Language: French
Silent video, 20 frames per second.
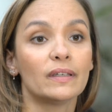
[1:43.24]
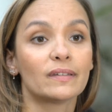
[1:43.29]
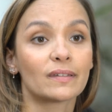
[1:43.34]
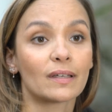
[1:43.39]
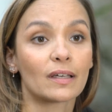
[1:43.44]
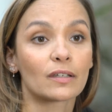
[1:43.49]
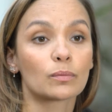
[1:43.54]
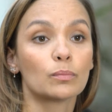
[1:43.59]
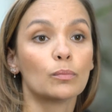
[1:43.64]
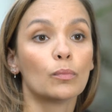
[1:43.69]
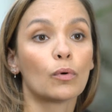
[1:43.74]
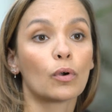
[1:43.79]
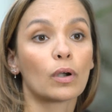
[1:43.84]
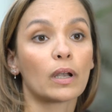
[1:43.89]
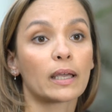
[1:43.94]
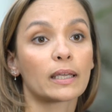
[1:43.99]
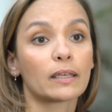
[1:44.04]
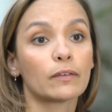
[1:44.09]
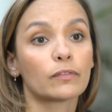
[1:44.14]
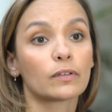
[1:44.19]
Et c'est à ce
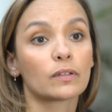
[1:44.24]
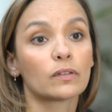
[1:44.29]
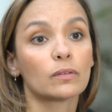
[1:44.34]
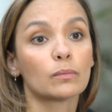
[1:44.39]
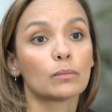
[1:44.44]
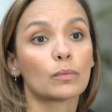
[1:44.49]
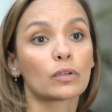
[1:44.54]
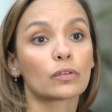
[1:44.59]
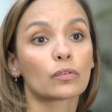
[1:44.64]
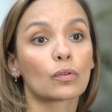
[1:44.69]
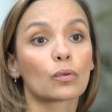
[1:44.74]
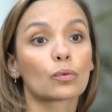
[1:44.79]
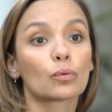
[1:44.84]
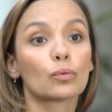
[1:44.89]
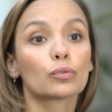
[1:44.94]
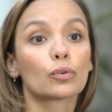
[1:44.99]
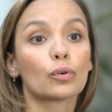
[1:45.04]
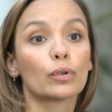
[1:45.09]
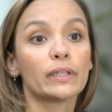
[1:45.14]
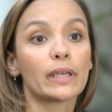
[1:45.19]
moment-là qu'effectivement, il se rend
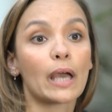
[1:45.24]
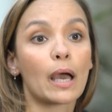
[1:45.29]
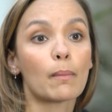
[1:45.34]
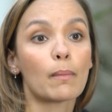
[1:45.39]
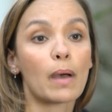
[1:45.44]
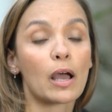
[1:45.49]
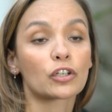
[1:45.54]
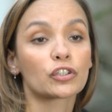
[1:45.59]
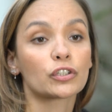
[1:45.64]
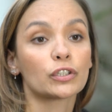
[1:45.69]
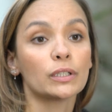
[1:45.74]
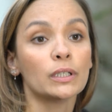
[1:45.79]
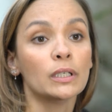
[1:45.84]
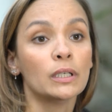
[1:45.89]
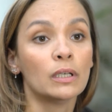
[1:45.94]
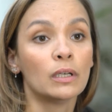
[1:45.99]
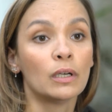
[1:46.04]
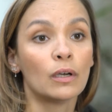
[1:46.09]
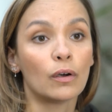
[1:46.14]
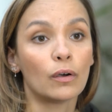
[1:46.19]
compte qu'il y a un marché.
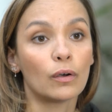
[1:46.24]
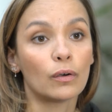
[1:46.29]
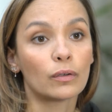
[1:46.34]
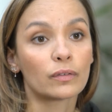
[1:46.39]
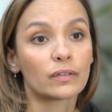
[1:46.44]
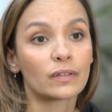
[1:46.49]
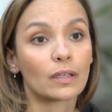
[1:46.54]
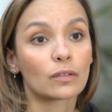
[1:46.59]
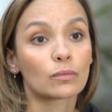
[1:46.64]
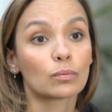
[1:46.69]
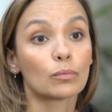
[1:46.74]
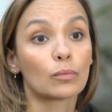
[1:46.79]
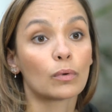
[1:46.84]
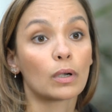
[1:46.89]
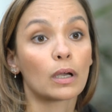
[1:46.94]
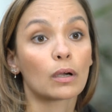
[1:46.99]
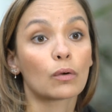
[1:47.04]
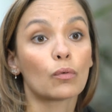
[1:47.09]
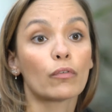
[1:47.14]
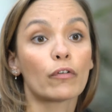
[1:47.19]
Euh, c'est à ce
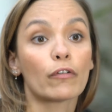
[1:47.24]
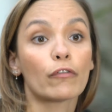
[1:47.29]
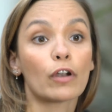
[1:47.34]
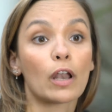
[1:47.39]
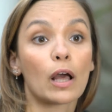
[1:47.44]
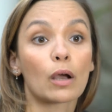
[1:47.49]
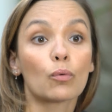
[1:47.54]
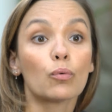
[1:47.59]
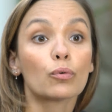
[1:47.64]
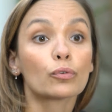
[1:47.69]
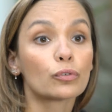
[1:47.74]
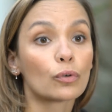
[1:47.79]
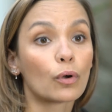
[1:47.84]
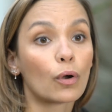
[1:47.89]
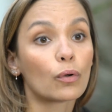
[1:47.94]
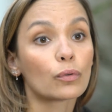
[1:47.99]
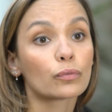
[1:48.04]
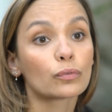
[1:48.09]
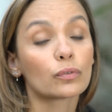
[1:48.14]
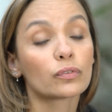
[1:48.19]
moment-là qu'on va voir la
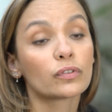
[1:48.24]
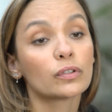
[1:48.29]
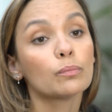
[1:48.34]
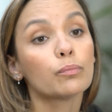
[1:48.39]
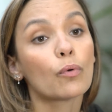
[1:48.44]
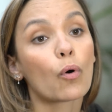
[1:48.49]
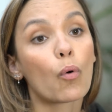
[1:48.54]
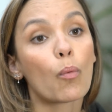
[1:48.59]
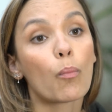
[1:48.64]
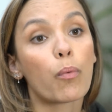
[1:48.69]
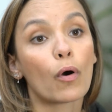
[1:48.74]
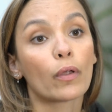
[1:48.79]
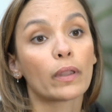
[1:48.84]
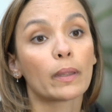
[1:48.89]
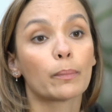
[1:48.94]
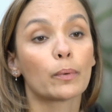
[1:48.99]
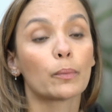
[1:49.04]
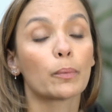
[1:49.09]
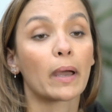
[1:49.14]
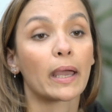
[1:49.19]
concurrence aussi pour comprendre
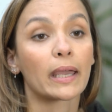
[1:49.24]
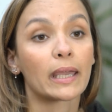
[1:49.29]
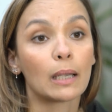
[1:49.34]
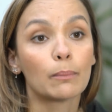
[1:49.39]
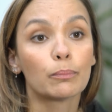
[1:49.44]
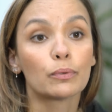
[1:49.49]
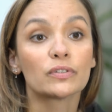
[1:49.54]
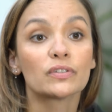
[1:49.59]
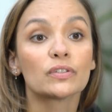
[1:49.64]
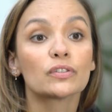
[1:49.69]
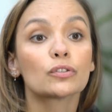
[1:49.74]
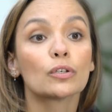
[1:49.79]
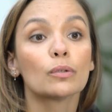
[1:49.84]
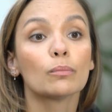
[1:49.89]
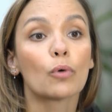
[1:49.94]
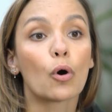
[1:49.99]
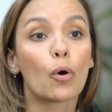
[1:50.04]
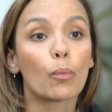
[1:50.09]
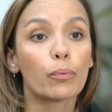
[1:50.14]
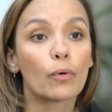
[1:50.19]
à peu près quel
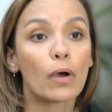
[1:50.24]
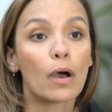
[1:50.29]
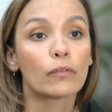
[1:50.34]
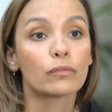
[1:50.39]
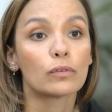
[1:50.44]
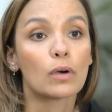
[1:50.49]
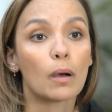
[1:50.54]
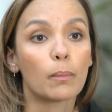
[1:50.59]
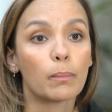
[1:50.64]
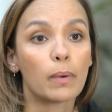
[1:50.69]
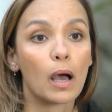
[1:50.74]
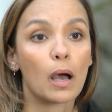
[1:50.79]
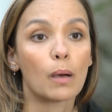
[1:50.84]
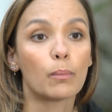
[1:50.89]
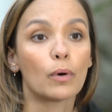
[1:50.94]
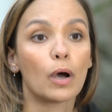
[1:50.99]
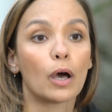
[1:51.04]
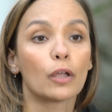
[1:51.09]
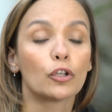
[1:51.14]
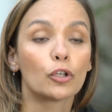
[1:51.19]
positionnement on peut avoir par
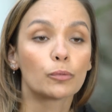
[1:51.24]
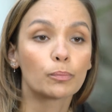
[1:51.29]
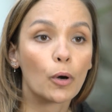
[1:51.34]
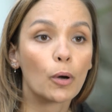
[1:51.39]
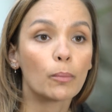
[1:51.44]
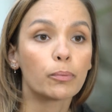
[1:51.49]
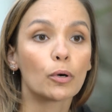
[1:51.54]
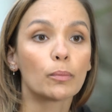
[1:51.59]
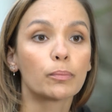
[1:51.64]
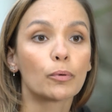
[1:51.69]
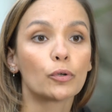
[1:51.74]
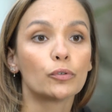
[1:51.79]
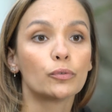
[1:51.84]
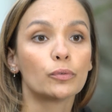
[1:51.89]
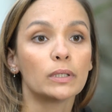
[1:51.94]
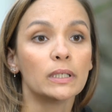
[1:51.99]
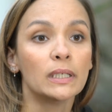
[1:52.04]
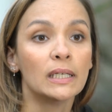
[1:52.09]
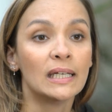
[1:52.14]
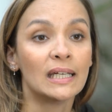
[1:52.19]
rapport à notre propre
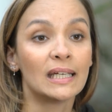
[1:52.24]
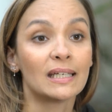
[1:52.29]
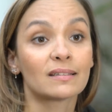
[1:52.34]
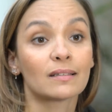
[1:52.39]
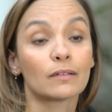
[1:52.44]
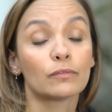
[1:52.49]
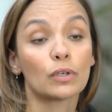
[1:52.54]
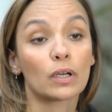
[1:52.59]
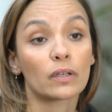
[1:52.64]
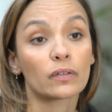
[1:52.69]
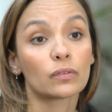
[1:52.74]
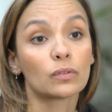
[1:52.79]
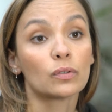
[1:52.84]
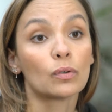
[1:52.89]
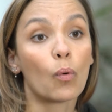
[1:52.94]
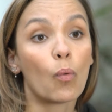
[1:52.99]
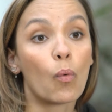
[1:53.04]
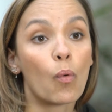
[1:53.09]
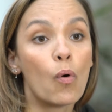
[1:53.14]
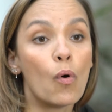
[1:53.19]
produit et savoir si
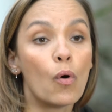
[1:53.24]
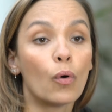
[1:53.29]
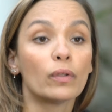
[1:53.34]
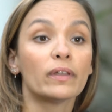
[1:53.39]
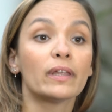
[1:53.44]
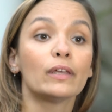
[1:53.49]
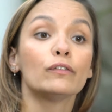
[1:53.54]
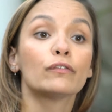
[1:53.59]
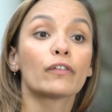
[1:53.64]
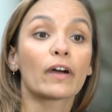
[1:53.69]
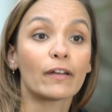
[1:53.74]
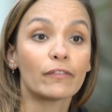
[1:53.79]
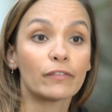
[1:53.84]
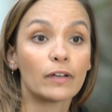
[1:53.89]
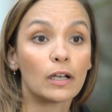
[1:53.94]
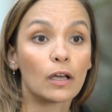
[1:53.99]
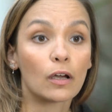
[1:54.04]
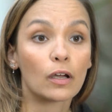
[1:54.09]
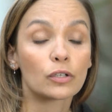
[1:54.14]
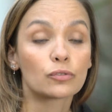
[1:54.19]
on a une vraie
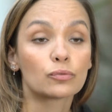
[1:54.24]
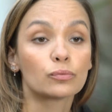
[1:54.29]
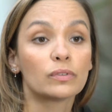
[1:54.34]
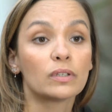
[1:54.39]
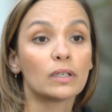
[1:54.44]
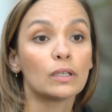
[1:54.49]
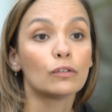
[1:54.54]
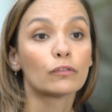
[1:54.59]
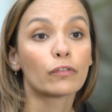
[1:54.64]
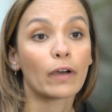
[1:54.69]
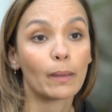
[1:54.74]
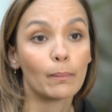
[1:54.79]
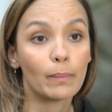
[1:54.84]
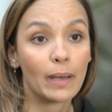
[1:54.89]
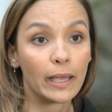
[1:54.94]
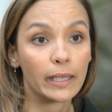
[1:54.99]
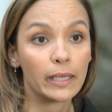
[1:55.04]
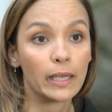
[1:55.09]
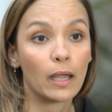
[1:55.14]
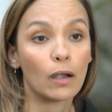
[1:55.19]
valeur ajoutée, une vraie
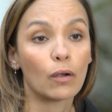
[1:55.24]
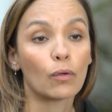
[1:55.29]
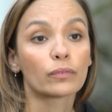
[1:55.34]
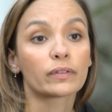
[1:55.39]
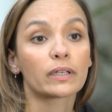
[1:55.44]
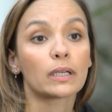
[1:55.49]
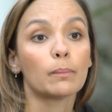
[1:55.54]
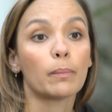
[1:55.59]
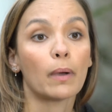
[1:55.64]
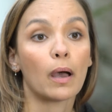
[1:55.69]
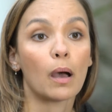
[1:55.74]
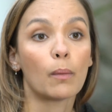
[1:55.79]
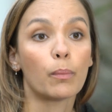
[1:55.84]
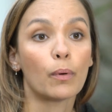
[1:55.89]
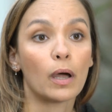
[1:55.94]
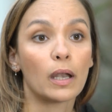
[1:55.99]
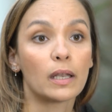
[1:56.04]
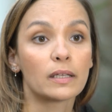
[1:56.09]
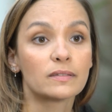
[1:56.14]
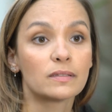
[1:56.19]
barrière à l'entrée par
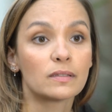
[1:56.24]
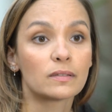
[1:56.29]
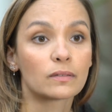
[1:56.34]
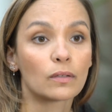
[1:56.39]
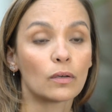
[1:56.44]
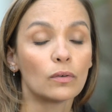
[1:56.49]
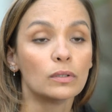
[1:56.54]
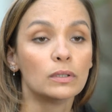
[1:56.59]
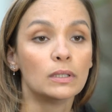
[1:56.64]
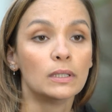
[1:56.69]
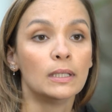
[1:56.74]
rapport à l'existant.